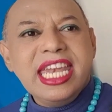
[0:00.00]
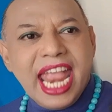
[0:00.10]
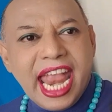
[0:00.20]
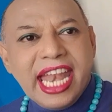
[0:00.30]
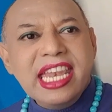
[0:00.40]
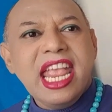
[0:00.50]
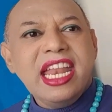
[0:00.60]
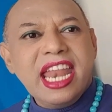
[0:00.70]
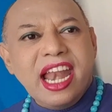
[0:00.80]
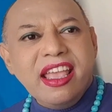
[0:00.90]
เน้น
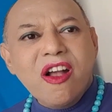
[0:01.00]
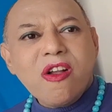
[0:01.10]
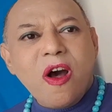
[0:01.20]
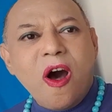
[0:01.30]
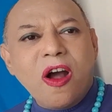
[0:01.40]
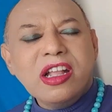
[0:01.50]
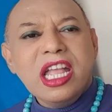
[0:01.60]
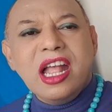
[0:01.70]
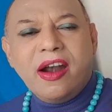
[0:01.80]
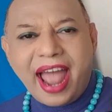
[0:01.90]
ในเรื่องของ
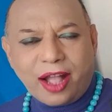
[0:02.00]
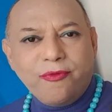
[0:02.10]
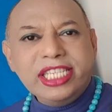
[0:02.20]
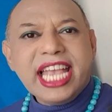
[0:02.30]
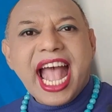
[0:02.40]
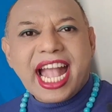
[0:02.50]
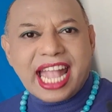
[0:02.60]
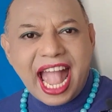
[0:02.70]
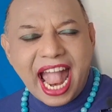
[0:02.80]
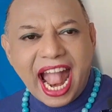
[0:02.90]
หลักวิชา
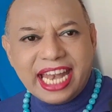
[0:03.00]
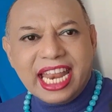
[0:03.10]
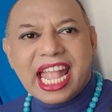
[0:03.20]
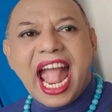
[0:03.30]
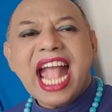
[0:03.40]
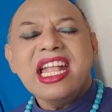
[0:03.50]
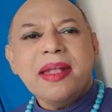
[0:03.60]
การนะคะ